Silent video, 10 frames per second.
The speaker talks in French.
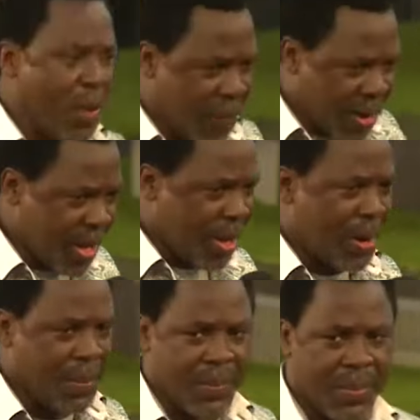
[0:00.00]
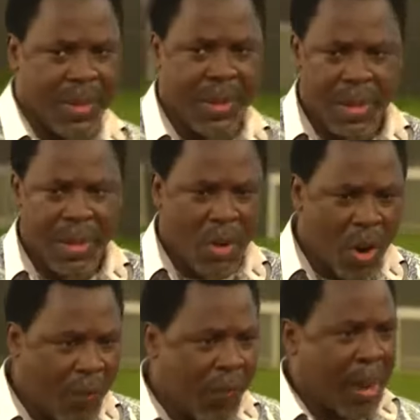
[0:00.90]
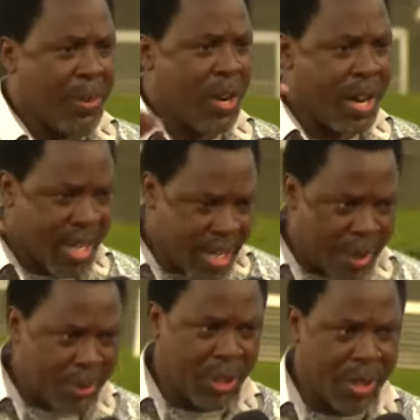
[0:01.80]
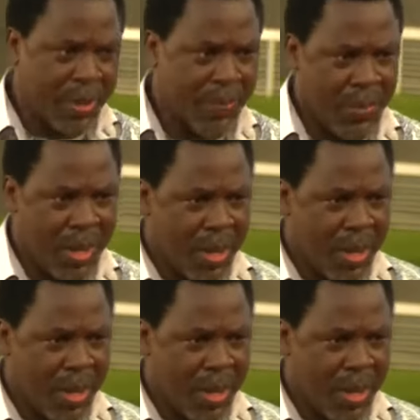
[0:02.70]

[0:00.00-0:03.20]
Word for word: votre libération. Confirmez votre rédemption.